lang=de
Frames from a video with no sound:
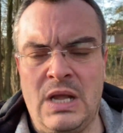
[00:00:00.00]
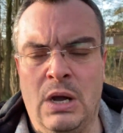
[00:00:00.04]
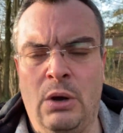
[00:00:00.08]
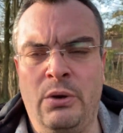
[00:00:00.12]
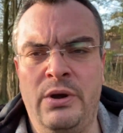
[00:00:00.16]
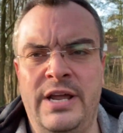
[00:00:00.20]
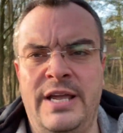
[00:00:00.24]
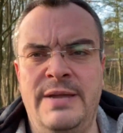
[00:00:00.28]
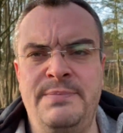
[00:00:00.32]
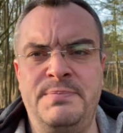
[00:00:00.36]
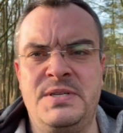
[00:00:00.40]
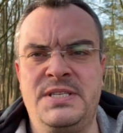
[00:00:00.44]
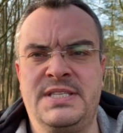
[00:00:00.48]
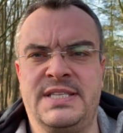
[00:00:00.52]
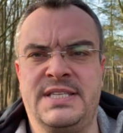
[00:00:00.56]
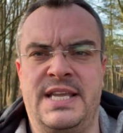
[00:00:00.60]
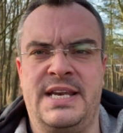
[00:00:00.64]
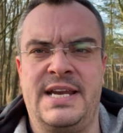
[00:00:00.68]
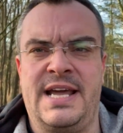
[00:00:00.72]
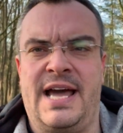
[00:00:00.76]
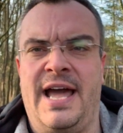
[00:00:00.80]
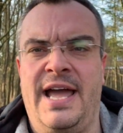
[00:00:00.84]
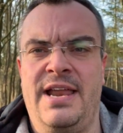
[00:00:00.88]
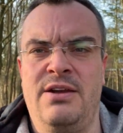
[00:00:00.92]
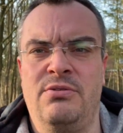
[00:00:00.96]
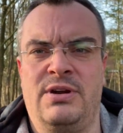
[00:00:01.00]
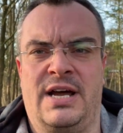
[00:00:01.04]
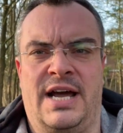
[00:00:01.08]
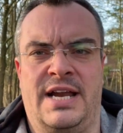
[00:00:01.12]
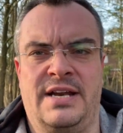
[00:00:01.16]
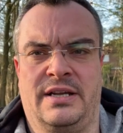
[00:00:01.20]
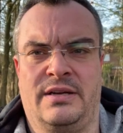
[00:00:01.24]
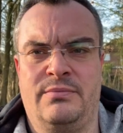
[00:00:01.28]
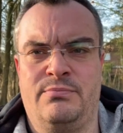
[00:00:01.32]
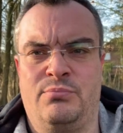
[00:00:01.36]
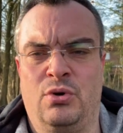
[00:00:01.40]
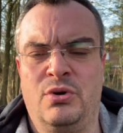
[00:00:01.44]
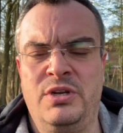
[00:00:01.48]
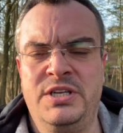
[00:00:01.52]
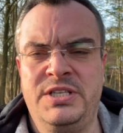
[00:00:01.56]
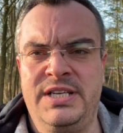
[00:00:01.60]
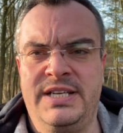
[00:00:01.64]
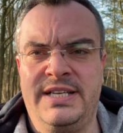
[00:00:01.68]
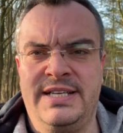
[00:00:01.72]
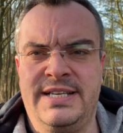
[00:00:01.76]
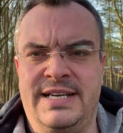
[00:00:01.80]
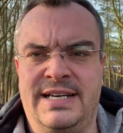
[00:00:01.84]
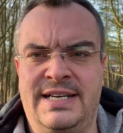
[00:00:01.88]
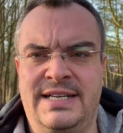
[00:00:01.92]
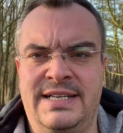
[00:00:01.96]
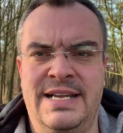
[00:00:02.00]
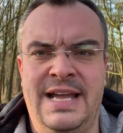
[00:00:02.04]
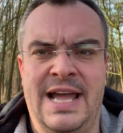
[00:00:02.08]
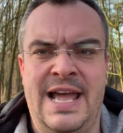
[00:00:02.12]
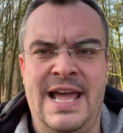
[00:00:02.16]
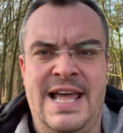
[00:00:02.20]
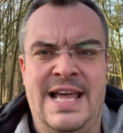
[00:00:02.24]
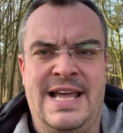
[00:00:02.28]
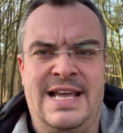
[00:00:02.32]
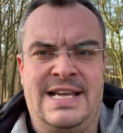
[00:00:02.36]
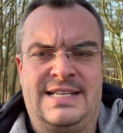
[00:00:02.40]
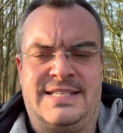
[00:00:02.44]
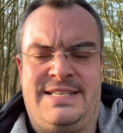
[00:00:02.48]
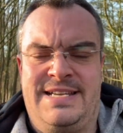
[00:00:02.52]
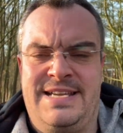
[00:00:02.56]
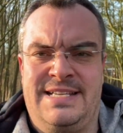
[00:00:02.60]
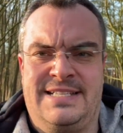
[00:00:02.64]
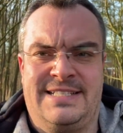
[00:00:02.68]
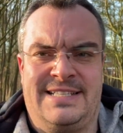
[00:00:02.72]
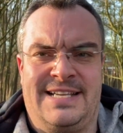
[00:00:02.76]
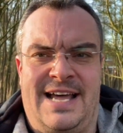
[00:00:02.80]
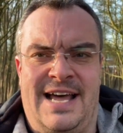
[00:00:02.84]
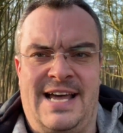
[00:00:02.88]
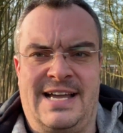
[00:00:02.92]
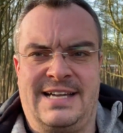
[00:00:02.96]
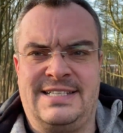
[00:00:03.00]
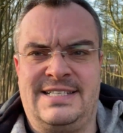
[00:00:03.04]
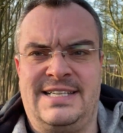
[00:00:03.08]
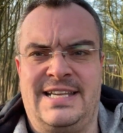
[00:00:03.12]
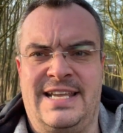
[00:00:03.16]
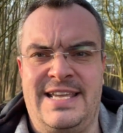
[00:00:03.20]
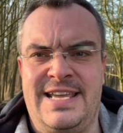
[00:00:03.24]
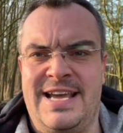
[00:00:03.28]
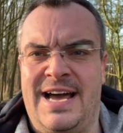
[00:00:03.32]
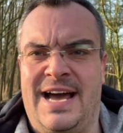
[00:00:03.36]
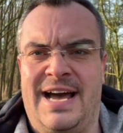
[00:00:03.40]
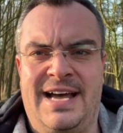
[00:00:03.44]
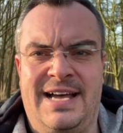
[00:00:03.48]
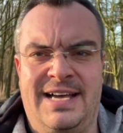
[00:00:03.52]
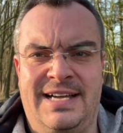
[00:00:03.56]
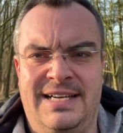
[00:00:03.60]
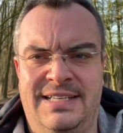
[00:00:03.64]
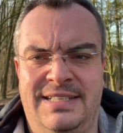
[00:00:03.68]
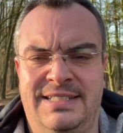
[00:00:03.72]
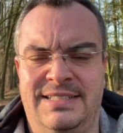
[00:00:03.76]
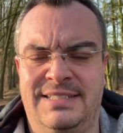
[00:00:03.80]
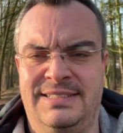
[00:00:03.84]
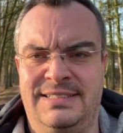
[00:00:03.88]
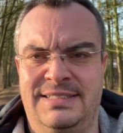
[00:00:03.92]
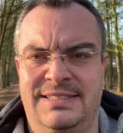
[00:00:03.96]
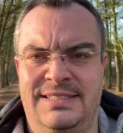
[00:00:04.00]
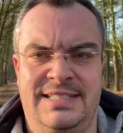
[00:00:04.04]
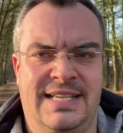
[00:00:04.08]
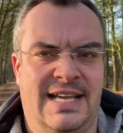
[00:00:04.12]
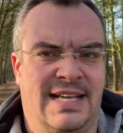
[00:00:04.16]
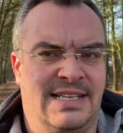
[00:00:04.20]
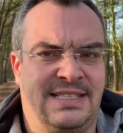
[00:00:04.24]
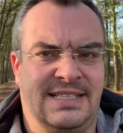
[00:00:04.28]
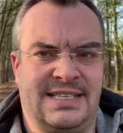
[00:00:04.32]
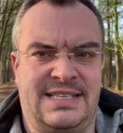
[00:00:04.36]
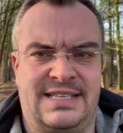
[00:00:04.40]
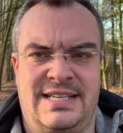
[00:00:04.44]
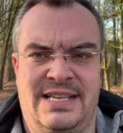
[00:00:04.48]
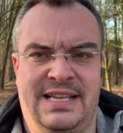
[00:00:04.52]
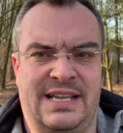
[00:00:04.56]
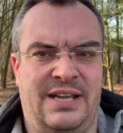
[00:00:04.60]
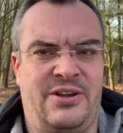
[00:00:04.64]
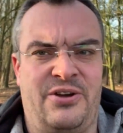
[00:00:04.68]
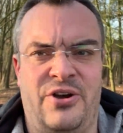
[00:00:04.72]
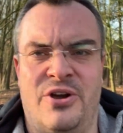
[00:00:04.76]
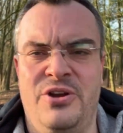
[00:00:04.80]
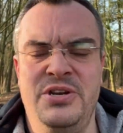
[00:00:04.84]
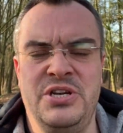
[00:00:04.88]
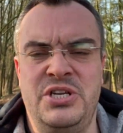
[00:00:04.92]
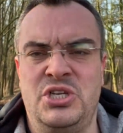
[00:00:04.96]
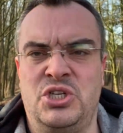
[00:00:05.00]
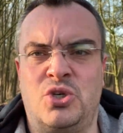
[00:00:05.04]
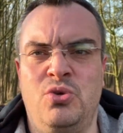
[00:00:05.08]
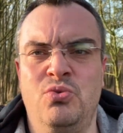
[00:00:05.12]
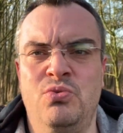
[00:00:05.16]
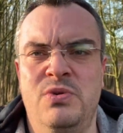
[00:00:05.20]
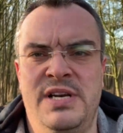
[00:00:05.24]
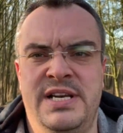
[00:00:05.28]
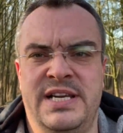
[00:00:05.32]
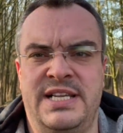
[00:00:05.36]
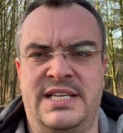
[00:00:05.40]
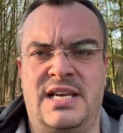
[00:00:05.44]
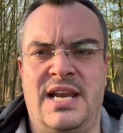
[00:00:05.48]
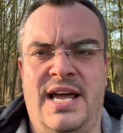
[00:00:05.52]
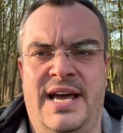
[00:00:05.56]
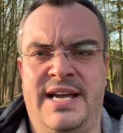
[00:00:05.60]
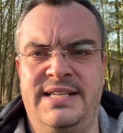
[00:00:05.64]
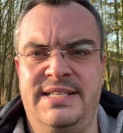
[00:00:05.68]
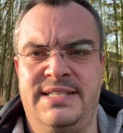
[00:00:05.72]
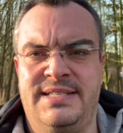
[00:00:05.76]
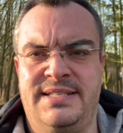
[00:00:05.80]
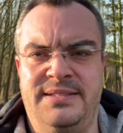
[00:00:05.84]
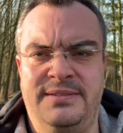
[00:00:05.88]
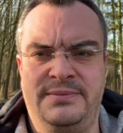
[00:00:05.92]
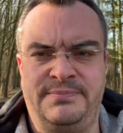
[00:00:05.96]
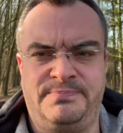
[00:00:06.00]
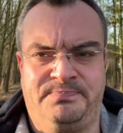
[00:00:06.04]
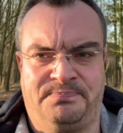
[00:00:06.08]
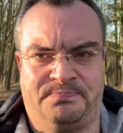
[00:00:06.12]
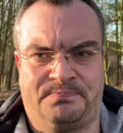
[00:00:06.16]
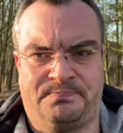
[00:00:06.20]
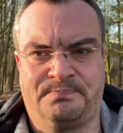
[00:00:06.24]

und da gibt es den einen oder anderen Politiker, der sagt, ja, das können die Schulen nicht leisten.